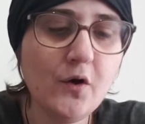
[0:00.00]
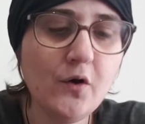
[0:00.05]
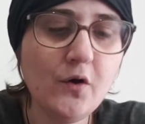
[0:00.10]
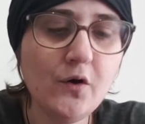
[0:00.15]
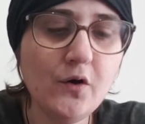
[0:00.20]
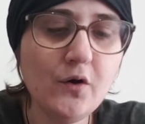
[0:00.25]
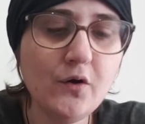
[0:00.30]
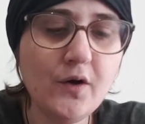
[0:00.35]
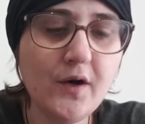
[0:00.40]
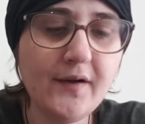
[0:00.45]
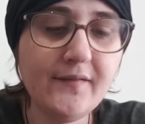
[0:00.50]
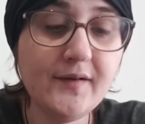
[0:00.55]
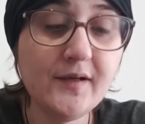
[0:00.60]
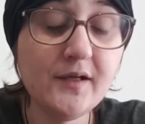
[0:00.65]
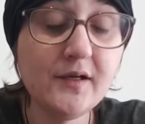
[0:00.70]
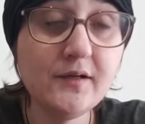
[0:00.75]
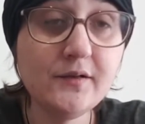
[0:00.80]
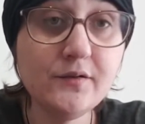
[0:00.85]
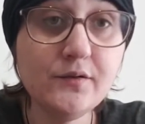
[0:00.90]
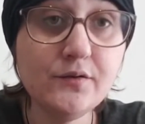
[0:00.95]
Euh,
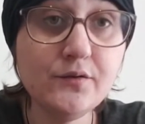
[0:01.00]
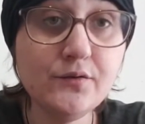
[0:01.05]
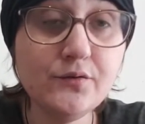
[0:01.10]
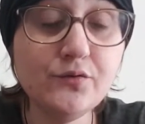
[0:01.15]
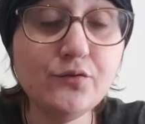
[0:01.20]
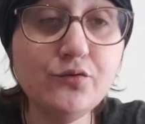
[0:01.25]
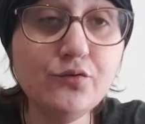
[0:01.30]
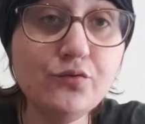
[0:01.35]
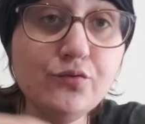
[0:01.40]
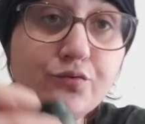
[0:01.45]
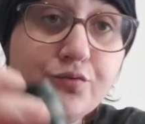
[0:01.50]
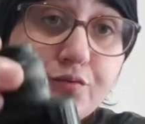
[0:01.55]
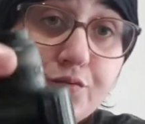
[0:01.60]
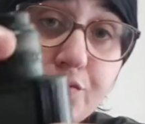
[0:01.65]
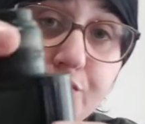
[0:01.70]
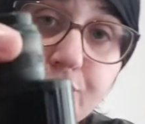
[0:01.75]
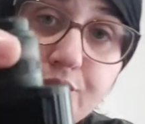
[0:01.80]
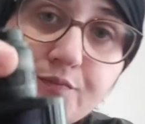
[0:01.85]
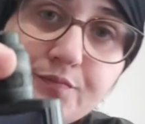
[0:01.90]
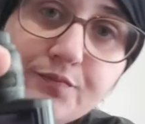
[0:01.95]
avec le deux,
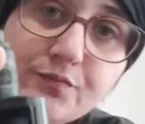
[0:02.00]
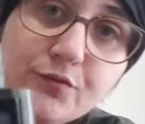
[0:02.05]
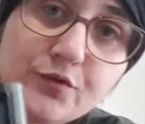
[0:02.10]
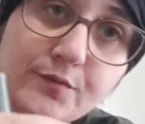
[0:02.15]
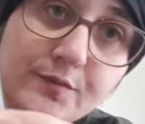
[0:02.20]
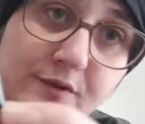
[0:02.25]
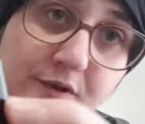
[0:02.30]
deux,